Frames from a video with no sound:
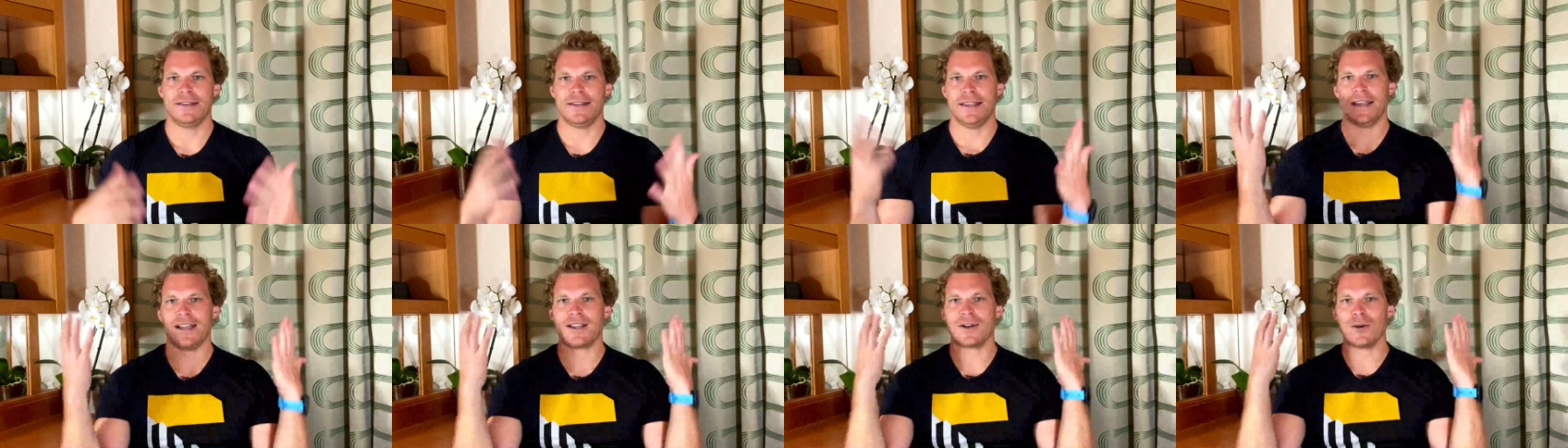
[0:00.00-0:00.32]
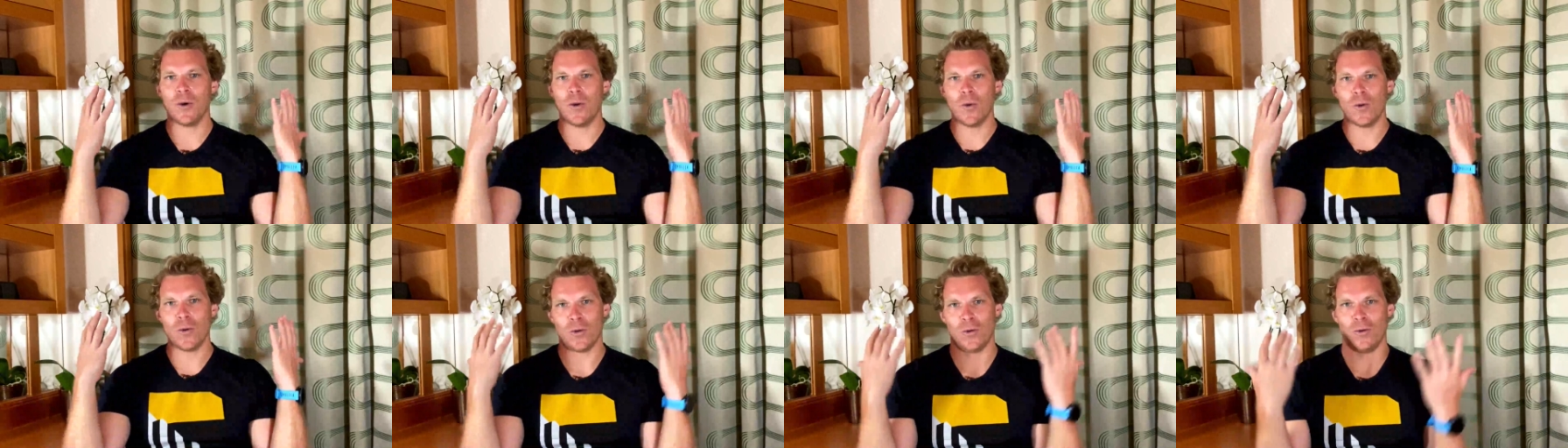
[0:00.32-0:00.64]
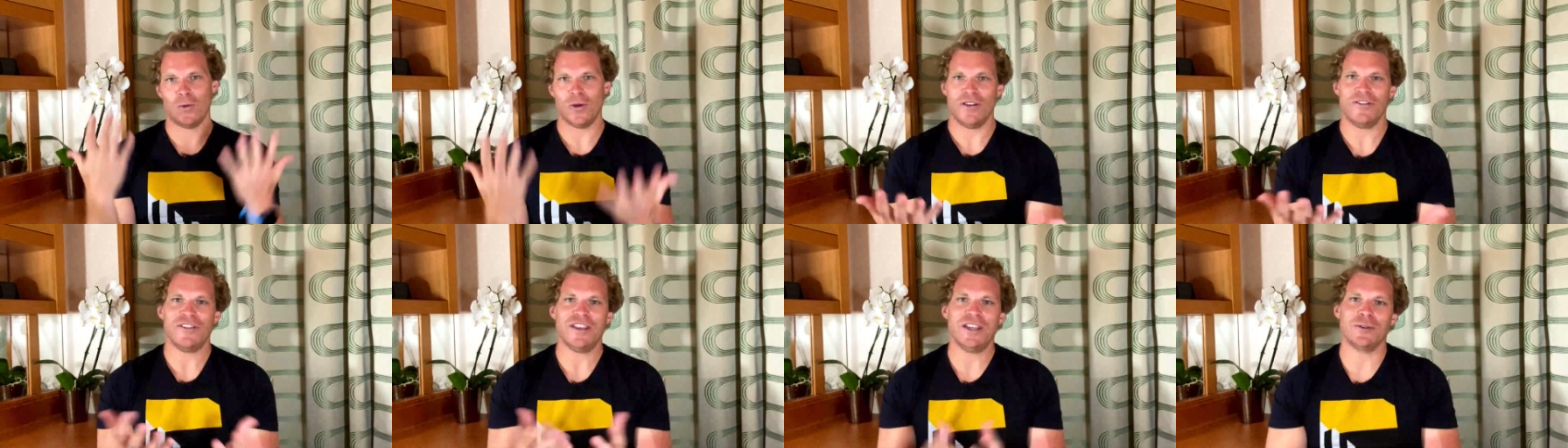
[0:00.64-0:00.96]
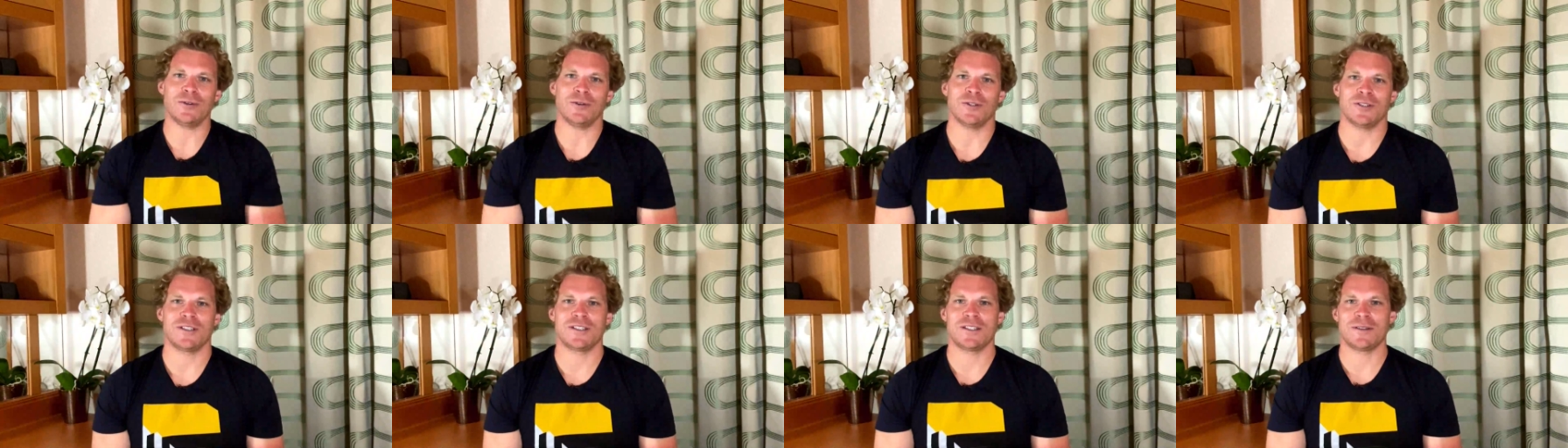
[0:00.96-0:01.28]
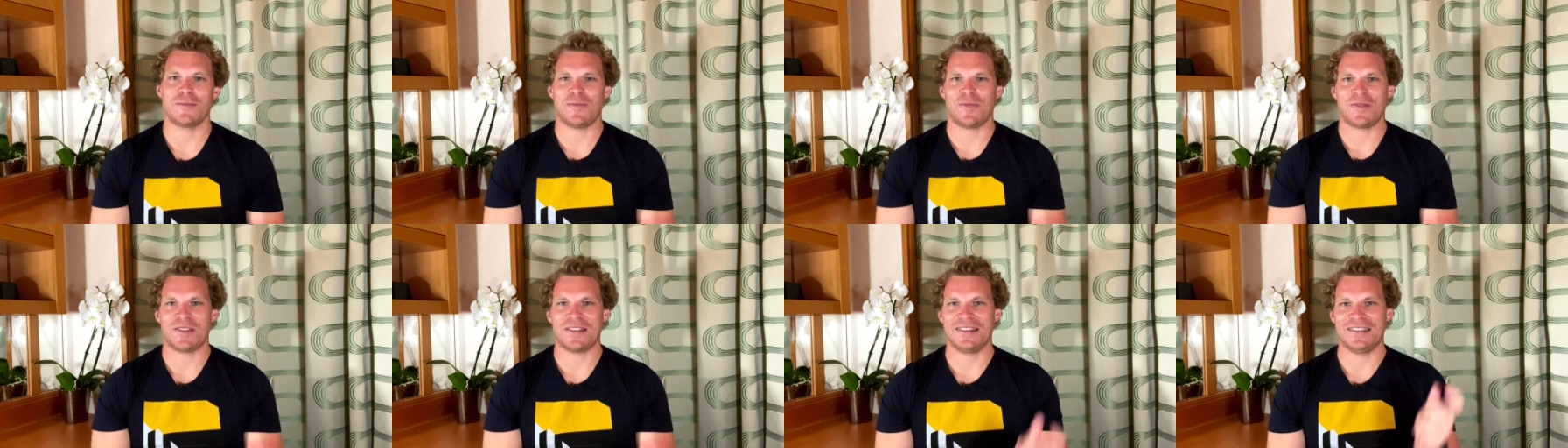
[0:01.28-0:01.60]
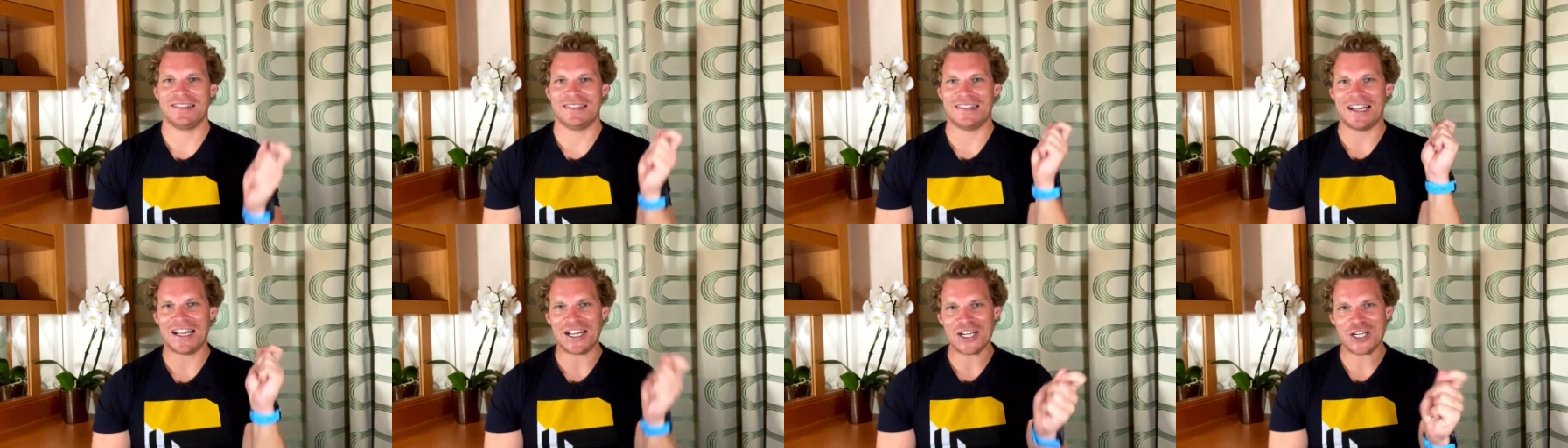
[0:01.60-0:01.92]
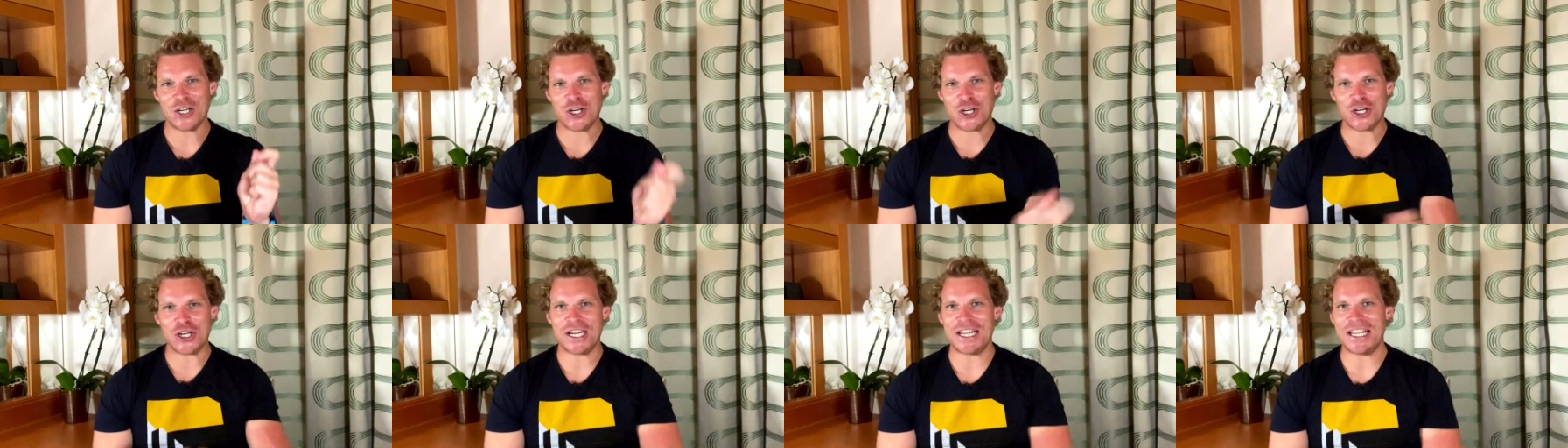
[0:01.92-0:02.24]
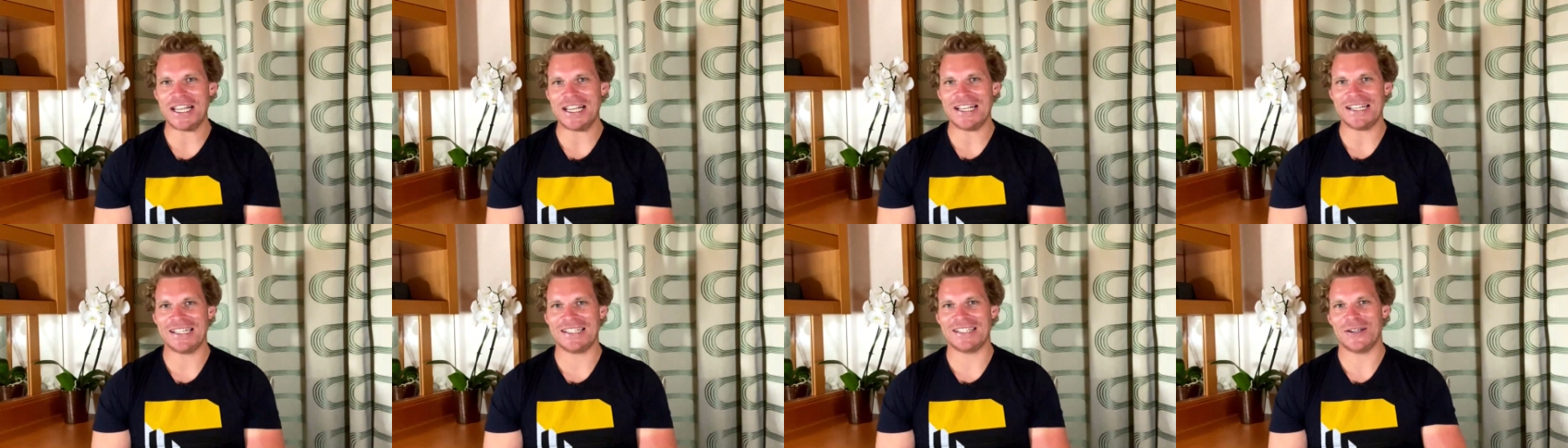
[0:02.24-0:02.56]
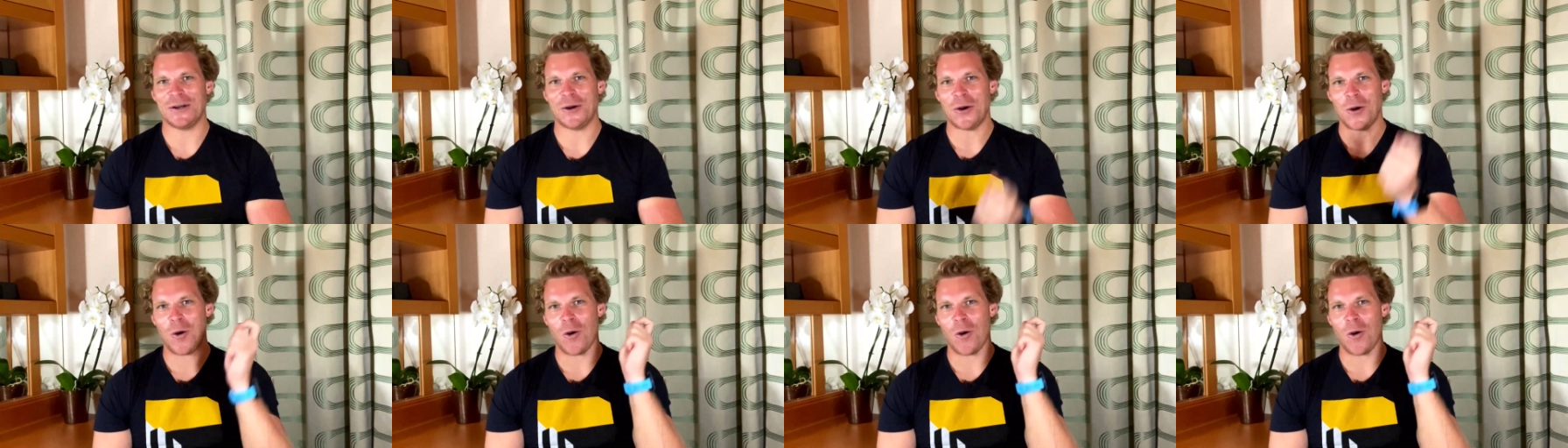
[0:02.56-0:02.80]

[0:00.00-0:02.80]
Der Coronavirus. da steht